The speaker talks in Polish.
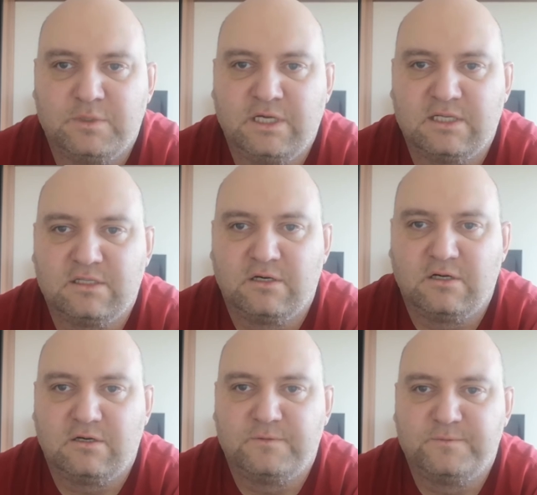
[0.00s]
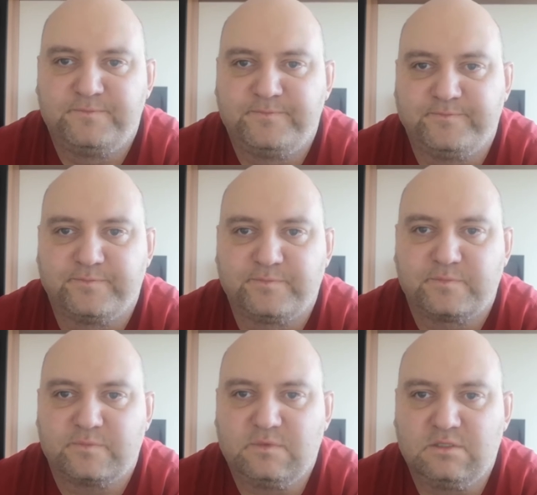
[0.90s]
mnie do
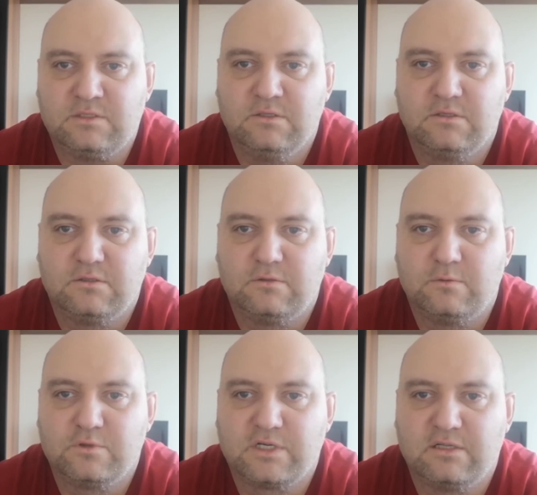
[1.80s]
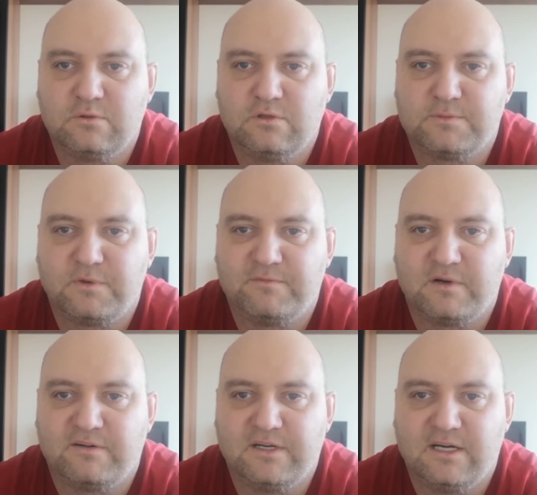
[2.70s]
e, Urzędu do Spraw
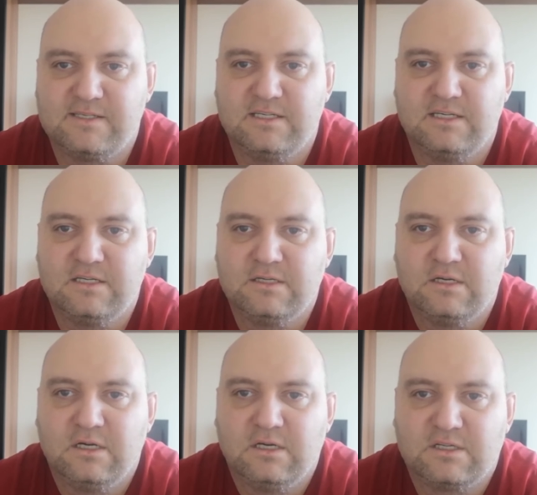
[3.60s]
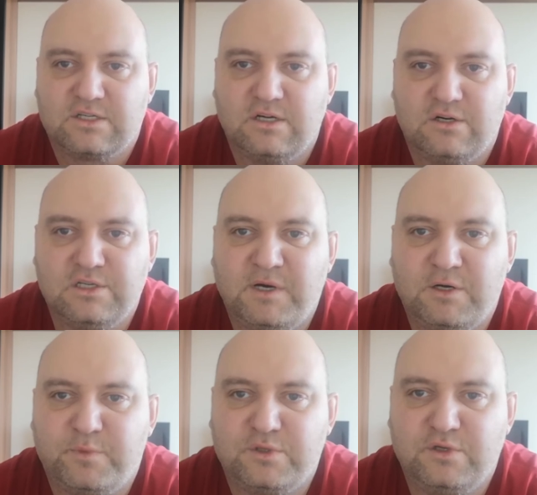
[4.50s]
Prawa Jazdy, że oni
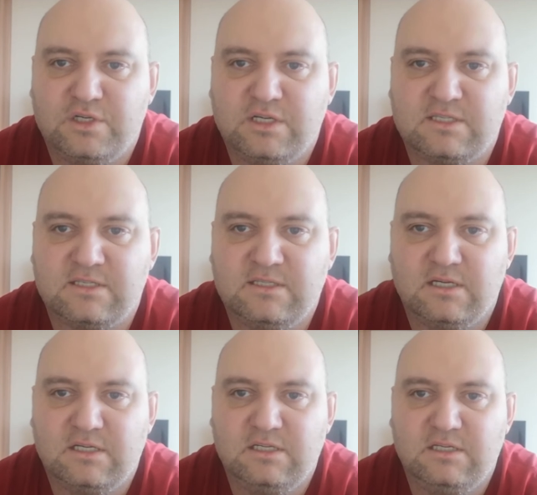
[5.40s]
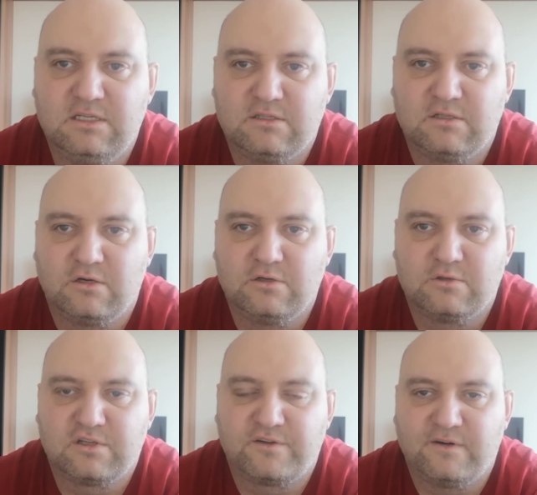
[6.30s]
mają podjąć decyzję i to
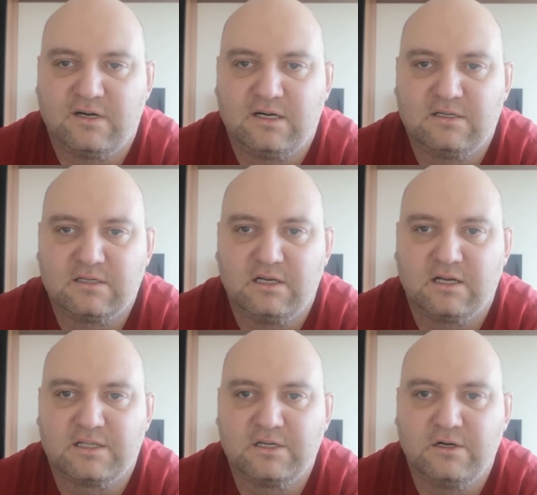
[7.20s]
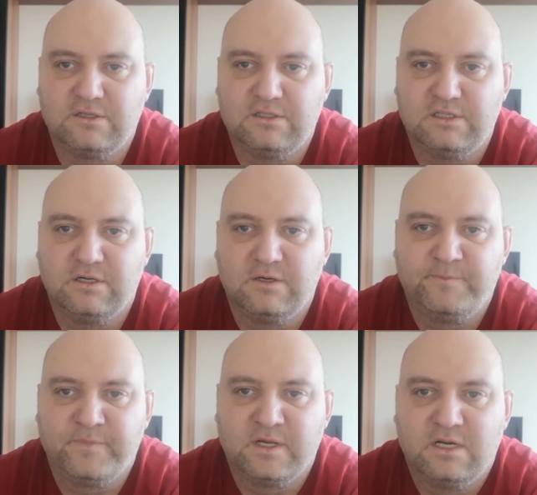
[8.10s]
już trwa kilka tygodni.
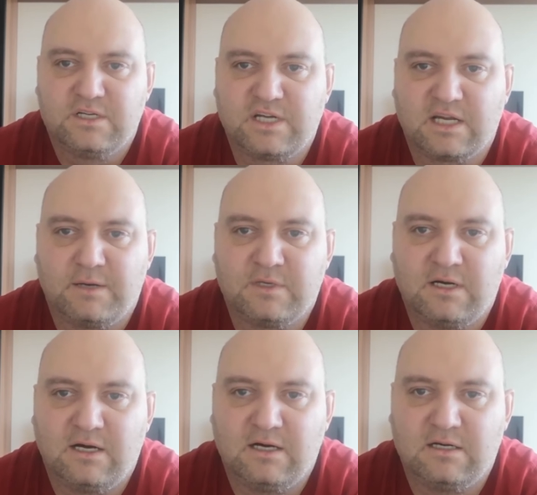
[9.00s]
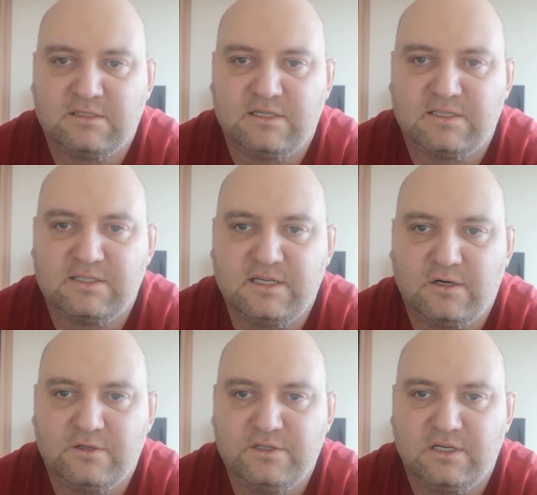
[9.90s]
Czekam na decyzję
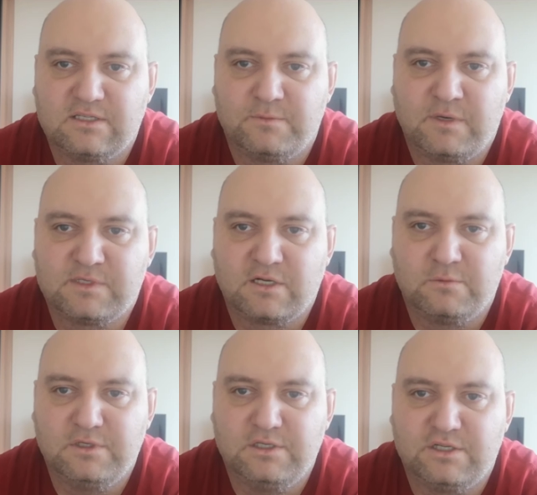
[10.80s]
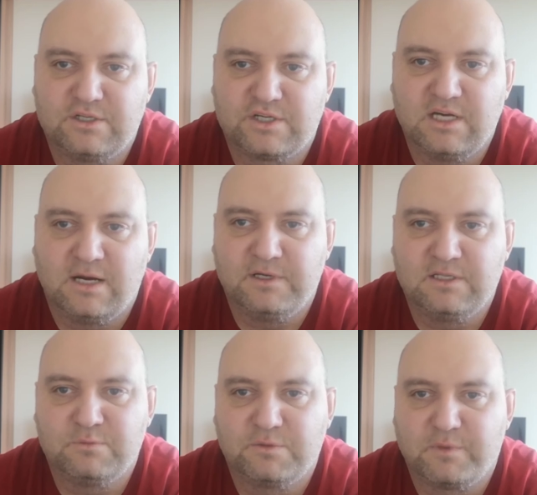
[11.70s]
od nich, co mam zrobić, czy ja
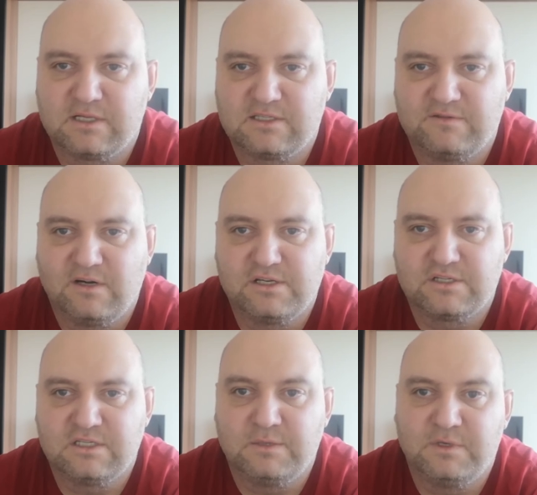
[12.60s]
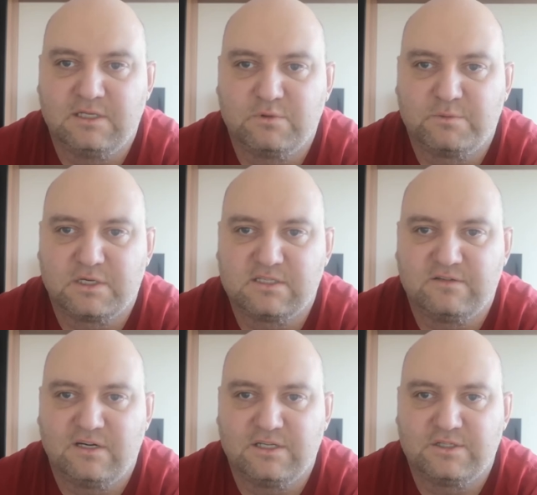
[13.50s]
będę mógł pracować, czy nie będę mógł
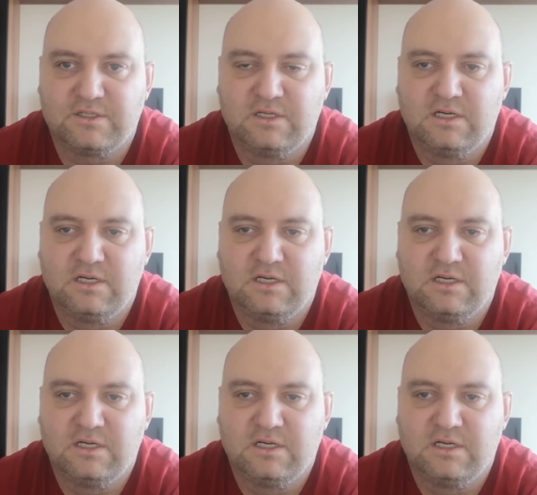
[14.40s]
pracować,